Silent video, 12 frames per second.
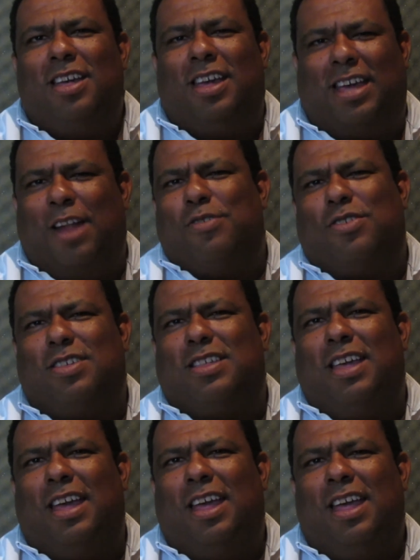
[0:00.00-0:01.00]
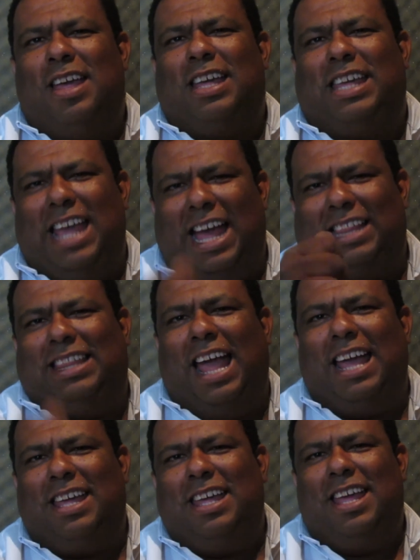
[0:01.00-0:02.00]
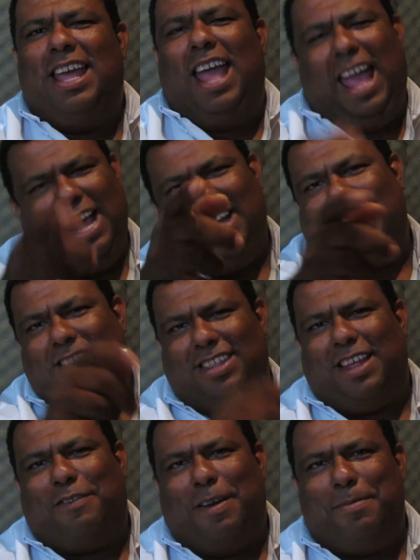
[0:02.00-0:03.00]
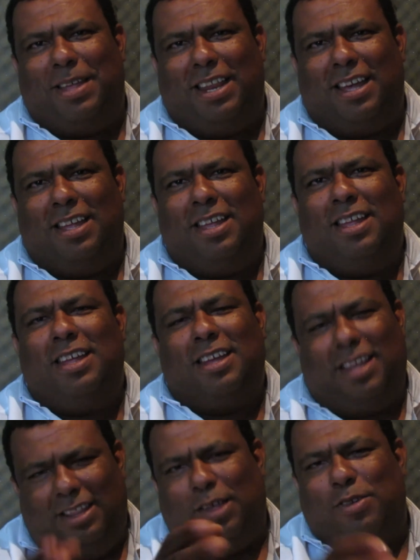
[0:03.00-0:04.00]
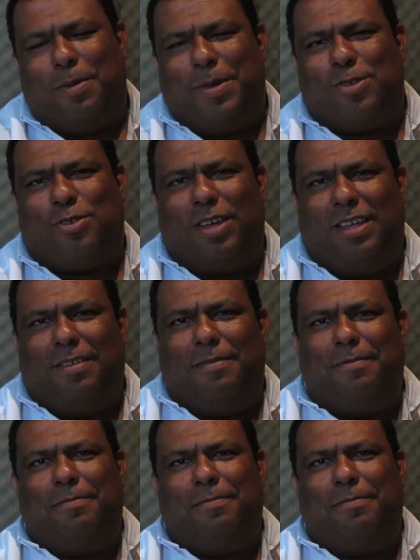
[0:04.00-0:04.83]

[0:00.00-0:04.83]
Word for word: E quero te dizer que a DEG é a igreja da família. Que Deus abençoe.